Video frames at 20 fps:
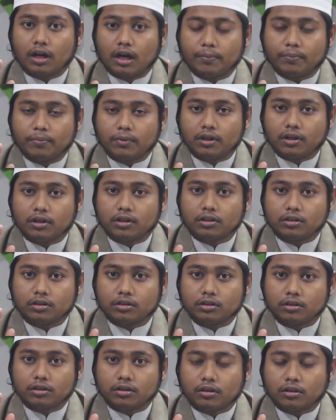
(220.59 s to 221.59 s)
আপনার
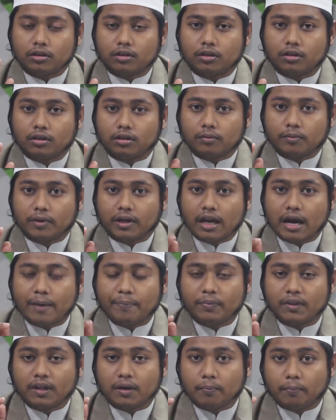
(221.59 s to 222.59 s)
মানে
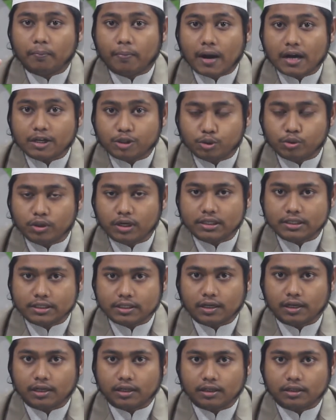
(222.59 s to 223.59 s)
আপনার ভাসুরের
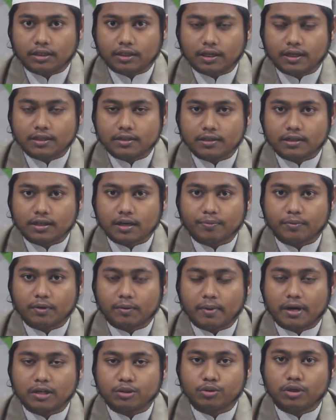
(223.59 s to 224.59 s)
ছেলে ঠিক আছে আপনার
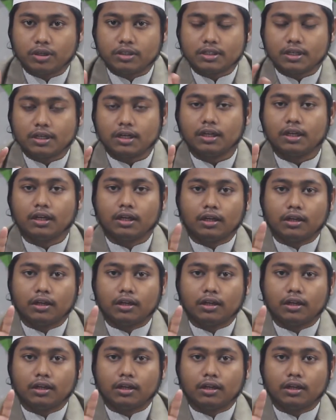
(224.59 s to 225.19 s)
ভাসুরের ছেলে